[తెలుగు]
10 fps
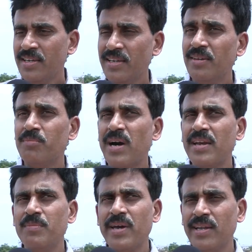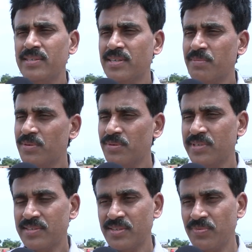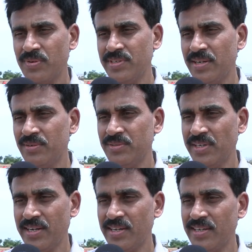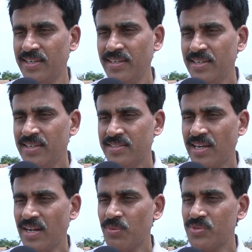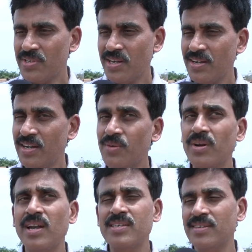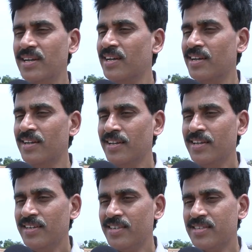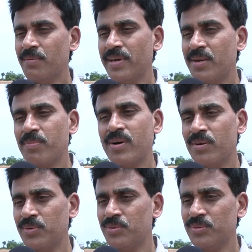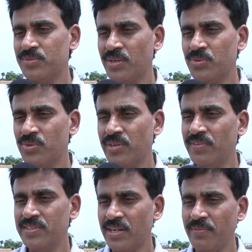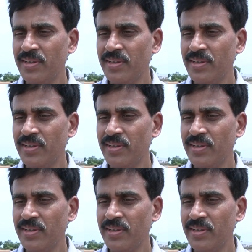ఈ భారీ బహిరంగ సభకు సక్సెస్ఫుల్ చేయటానికి చాలా ఉత్సాహంగా ఉల్లాసంగా ఈ సభ ఏర్పాట్లు జరుగుతున్నవి అంటే